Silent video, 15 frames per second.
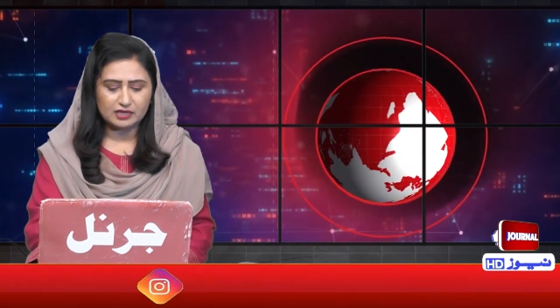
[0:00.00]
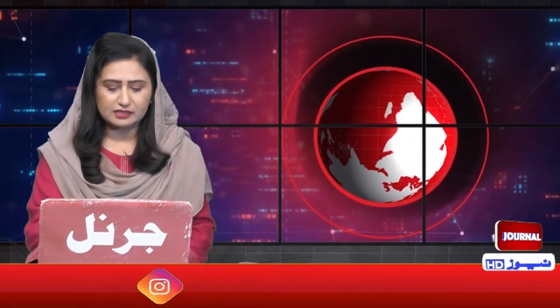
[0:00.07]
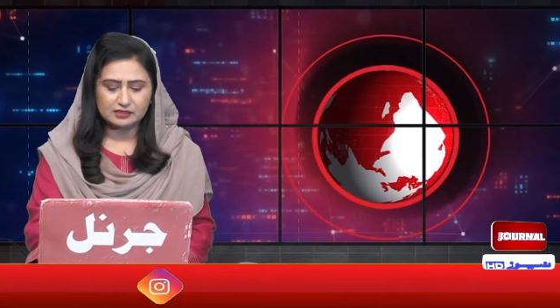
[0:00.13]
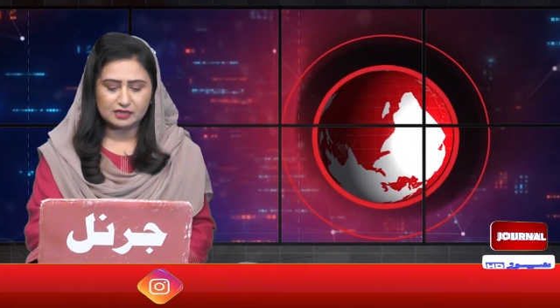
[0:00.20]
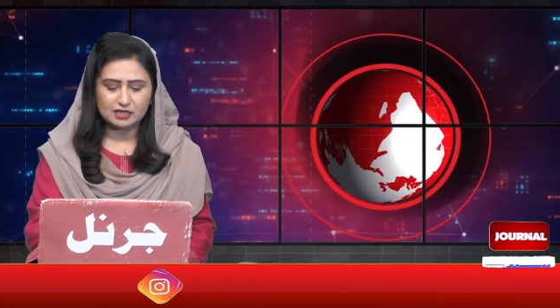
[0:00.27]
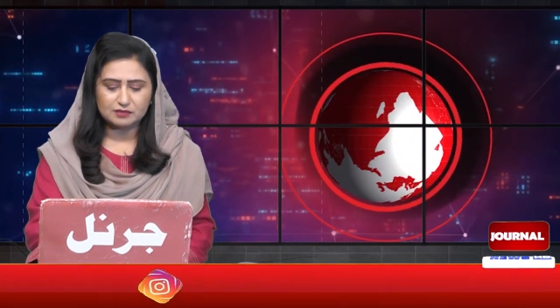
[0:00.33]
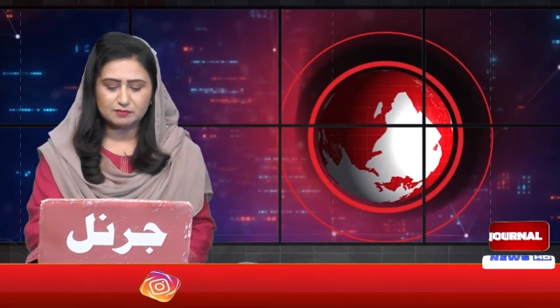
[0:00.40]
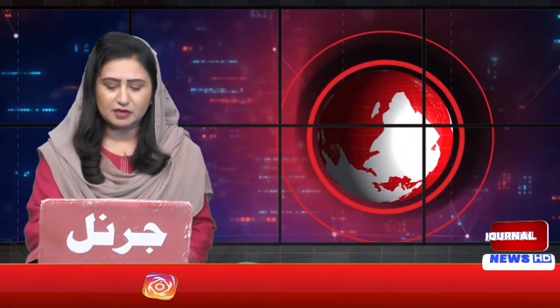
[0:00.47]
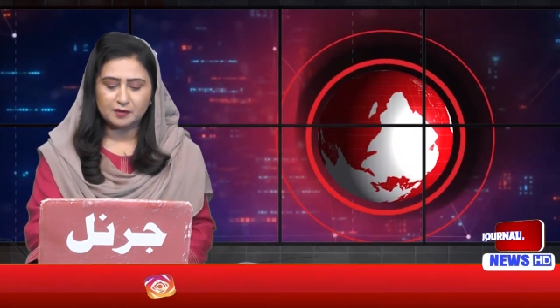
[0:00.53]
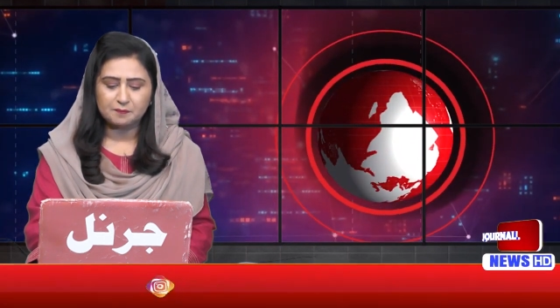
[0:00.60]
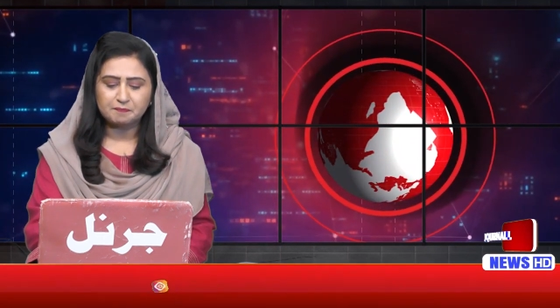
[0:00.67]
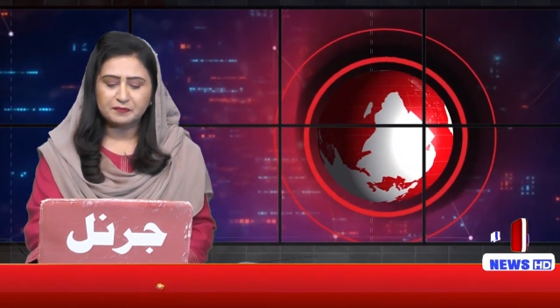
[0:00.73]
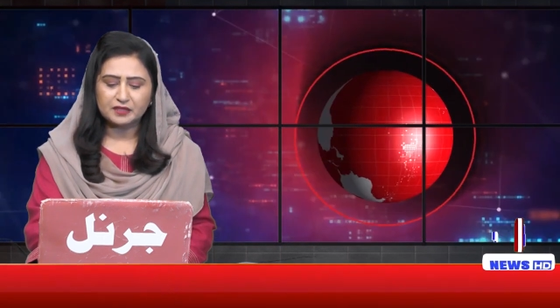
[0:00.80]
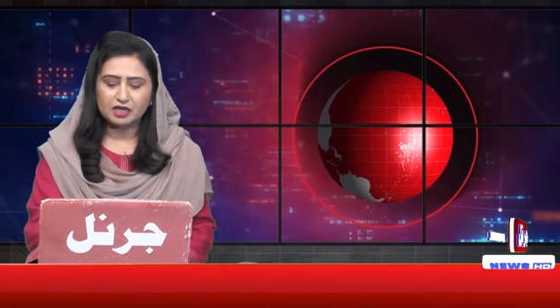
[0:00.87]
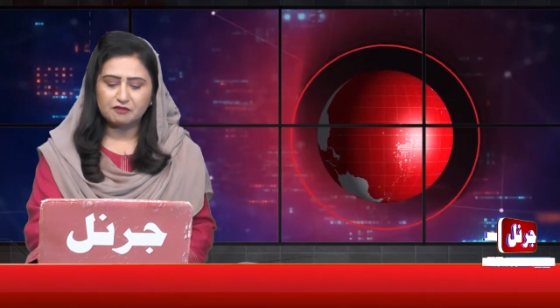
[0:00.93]
एजाज में
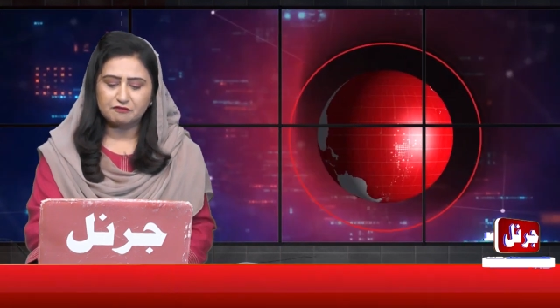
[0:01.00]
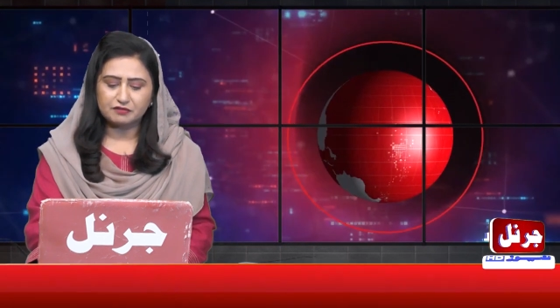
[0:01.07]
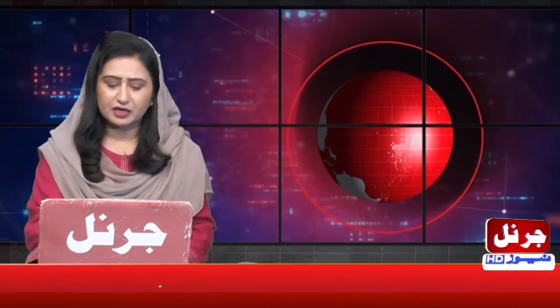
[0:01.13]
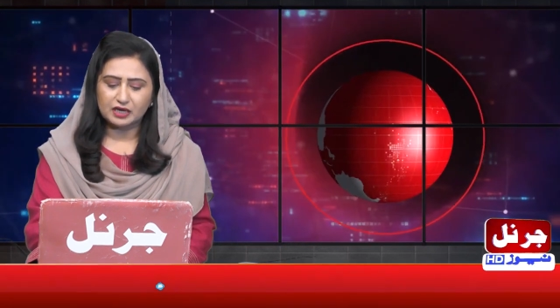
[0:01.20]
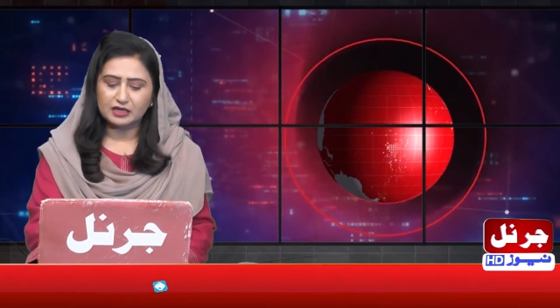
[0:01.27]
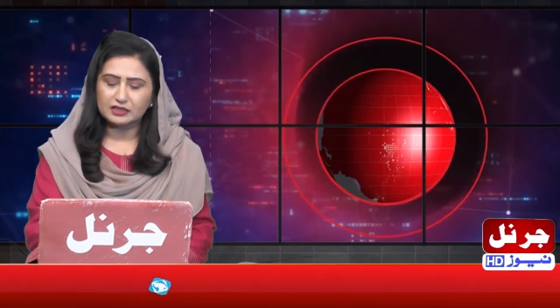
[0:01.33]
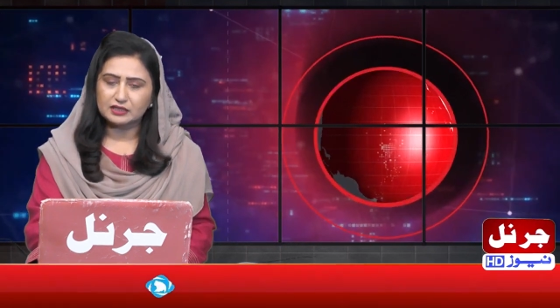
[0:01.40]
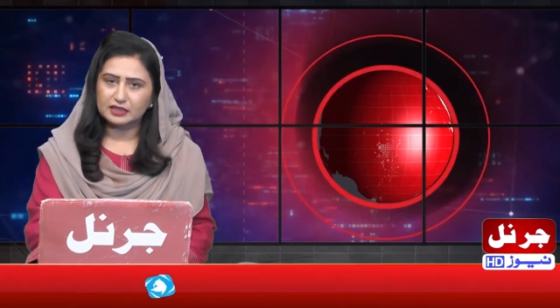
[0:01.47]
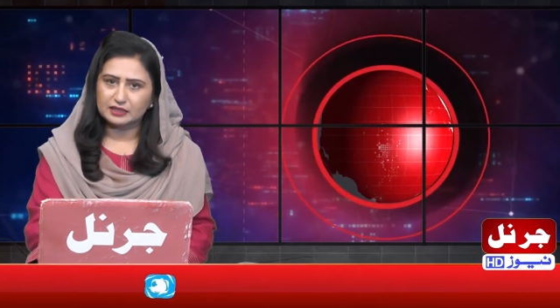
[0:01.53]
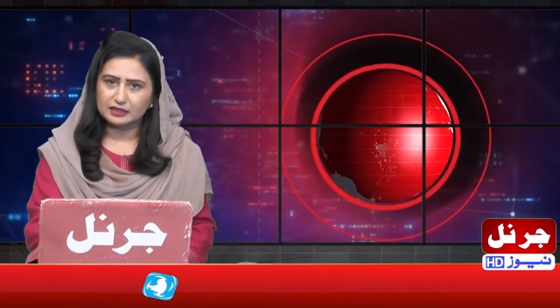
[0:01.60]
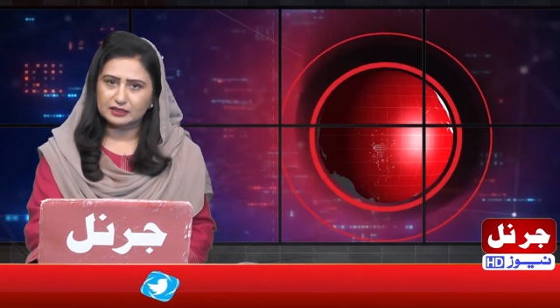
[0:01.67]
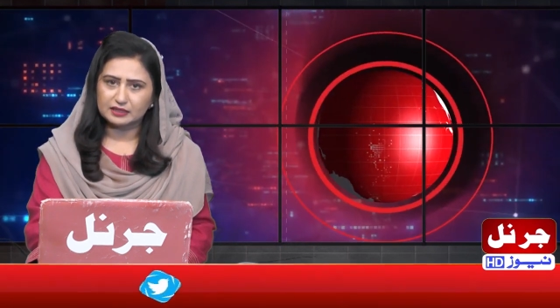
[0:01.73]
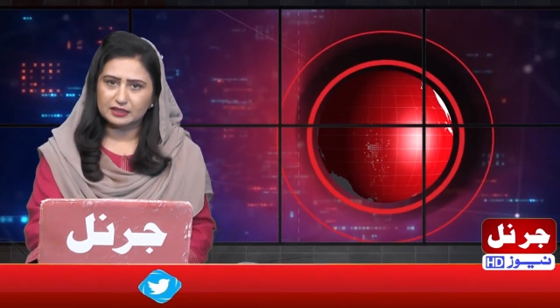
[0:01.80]
इफ्तार डिनर